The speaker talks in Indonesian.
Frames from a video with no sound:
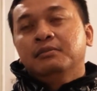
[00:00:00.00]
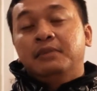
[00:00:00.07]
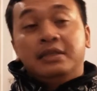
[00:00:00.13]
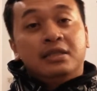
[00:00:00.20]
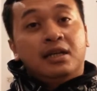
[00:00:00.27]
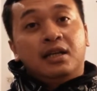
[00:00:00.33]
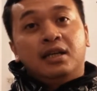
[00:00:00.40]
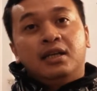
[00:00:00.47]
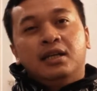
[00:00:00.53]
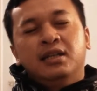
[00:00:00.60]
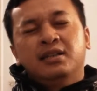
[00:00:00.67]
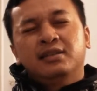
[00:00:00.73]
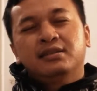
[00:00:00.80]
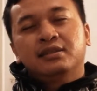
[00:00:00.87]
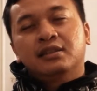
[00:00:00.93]
banyak lah ya
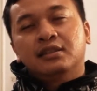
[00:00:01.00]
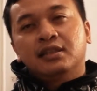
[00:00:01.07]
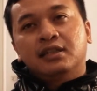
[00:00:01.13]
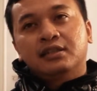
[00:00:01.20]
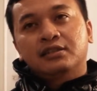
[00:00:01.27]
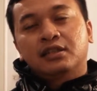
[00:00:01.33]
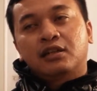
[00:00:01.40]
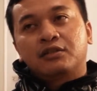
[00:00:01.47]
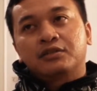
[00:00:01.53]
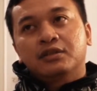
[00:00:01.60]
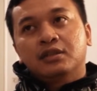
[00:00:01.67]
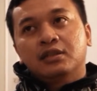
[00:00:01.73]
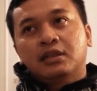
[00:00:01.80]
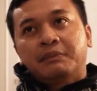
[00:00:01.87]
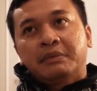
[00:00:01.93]
tentang Star Wars
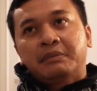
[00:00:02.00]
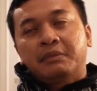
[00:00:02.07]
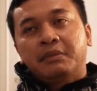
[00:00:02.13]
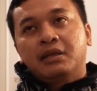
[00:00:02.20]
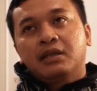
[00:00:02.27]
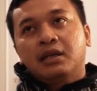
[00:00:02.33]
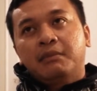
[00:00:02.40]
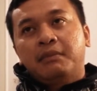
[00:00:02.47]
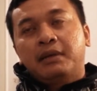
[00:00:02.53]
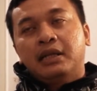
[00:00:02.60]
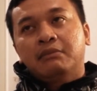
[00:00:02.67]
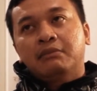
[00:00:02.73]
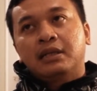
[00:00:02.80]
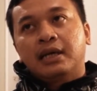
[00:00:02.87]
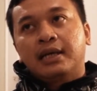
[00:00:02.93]
ini tapi memang yang
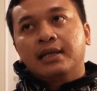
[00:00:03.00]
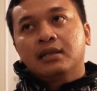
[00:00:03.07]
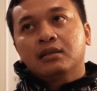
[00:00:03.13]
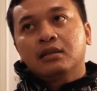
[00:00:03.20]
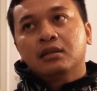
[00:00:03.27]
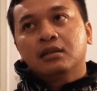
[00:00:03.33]
paling menarik